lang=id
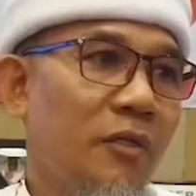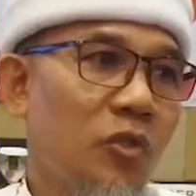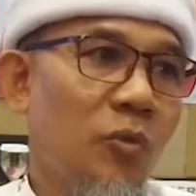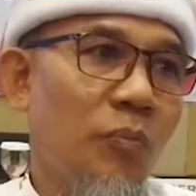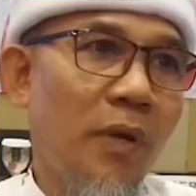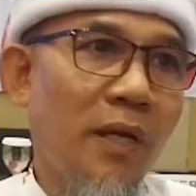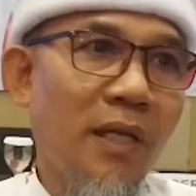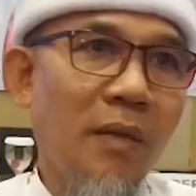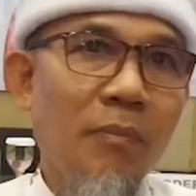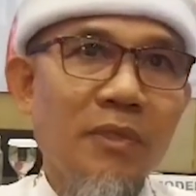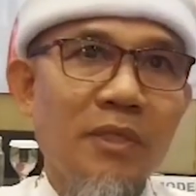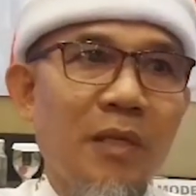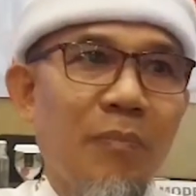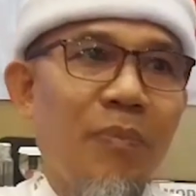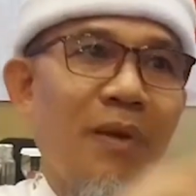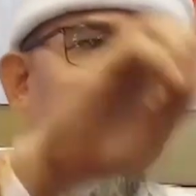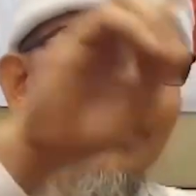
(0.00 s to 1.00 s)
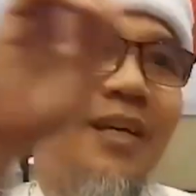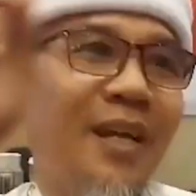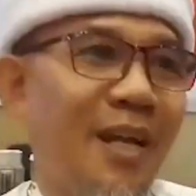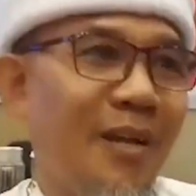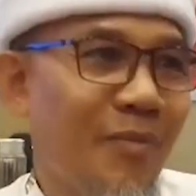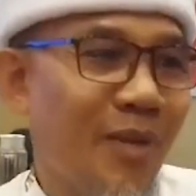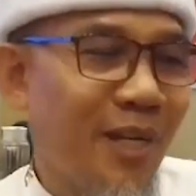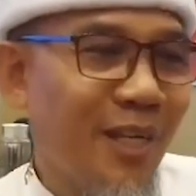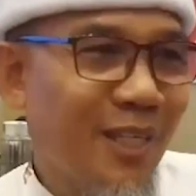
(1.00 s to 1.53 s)
supaya menjadi
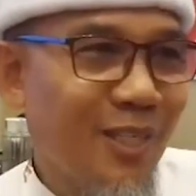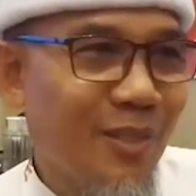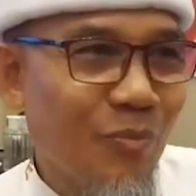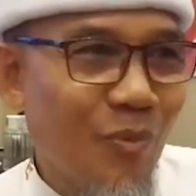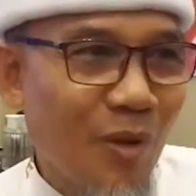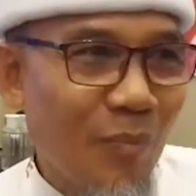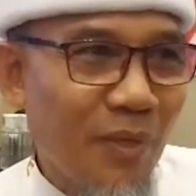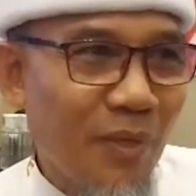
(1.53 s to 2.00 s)
pelajaran bagi semua